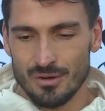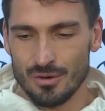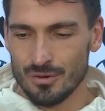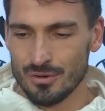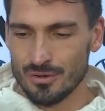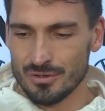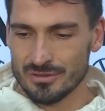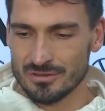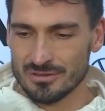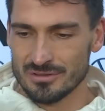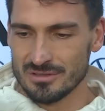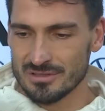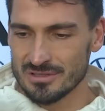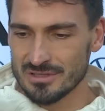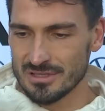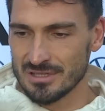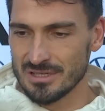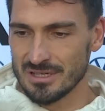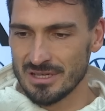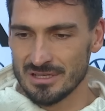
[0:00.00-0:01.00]

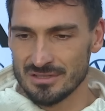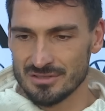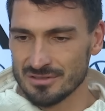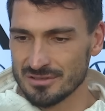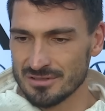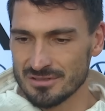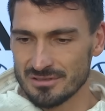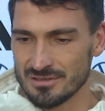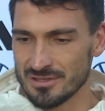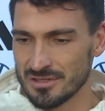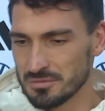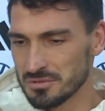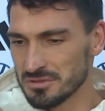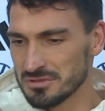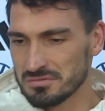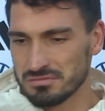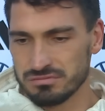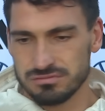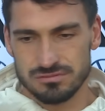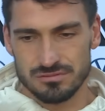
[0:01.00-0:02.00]
Und äh, ansonsten glaube
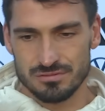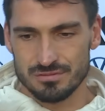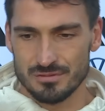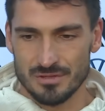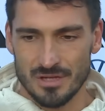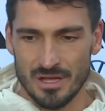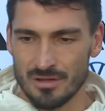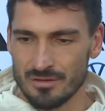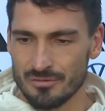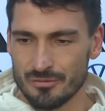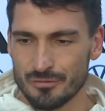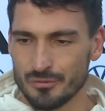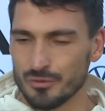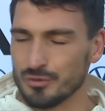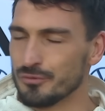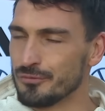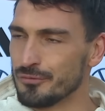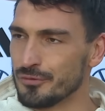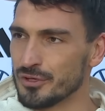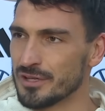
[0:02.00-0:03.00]
ich,
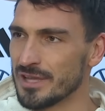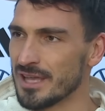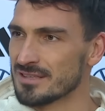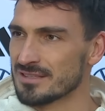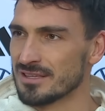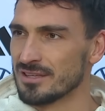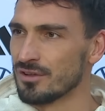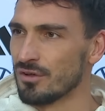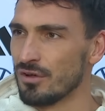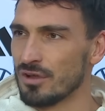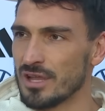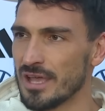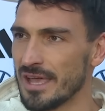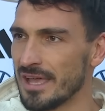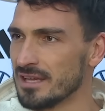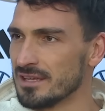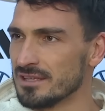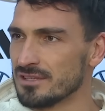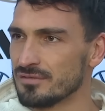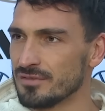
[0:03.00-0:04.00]
führt er seine Rolle
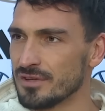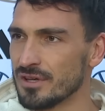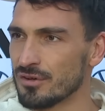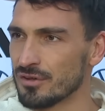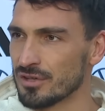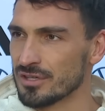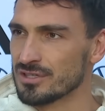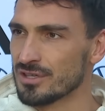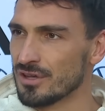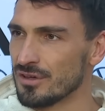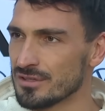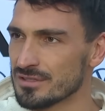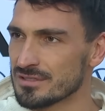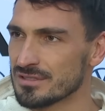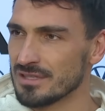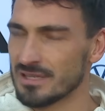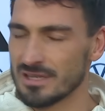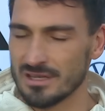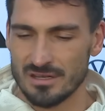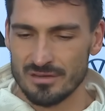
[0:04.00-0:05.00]
ähnlich wie auch ich
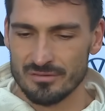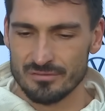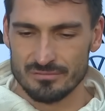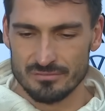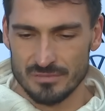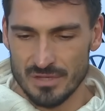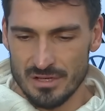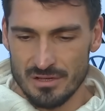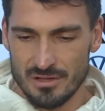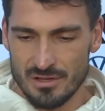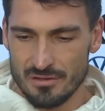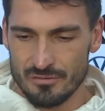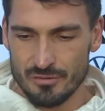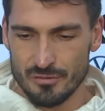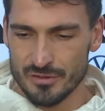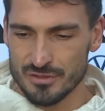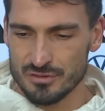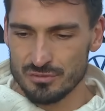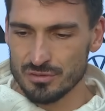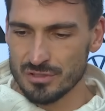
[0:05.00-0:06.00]
aus. Ähm,
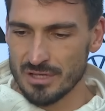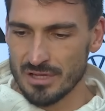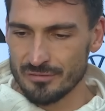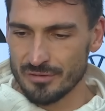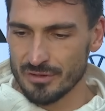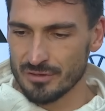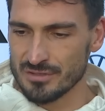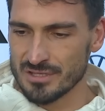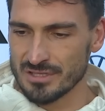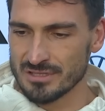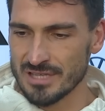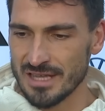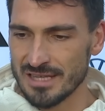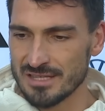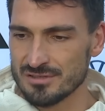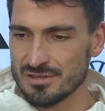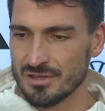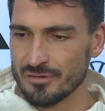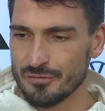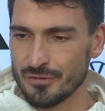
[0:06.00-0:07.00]
wir versuchen einfach unseren
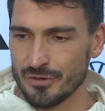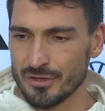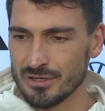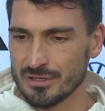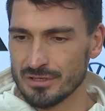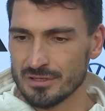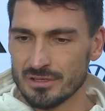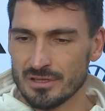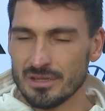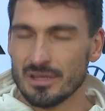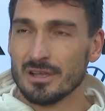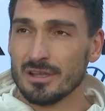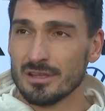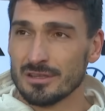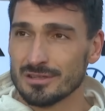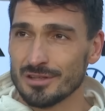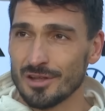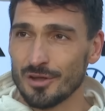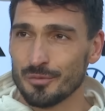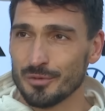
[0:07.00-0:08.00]
Teil zu erfüllen.
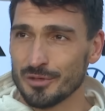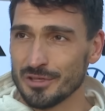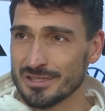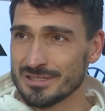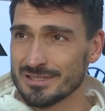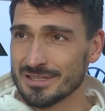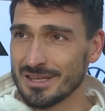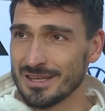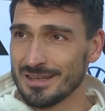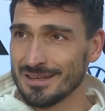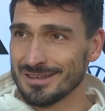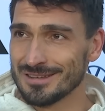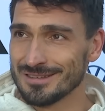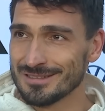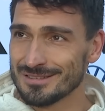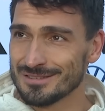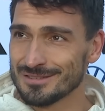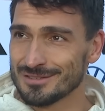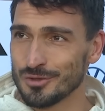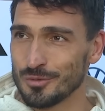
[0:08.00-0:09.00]
Ich glaube, hier ist ja
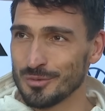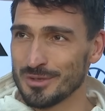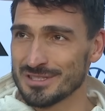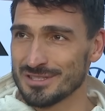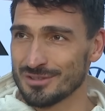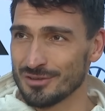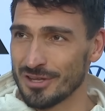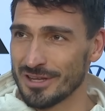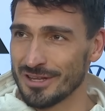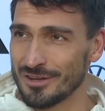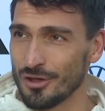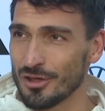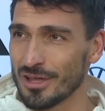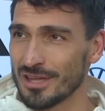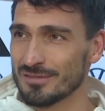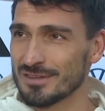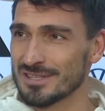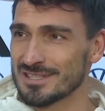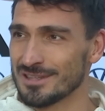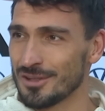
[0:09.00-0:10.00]
Thomas sogar der noch
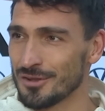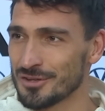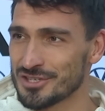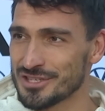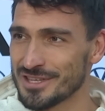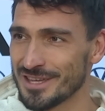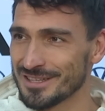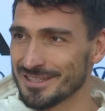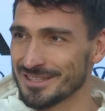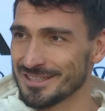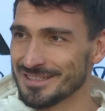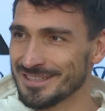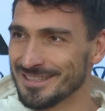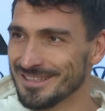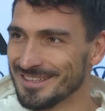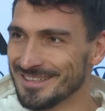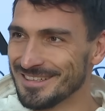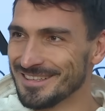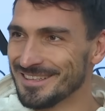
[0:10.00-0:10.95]
etwas lautstärkere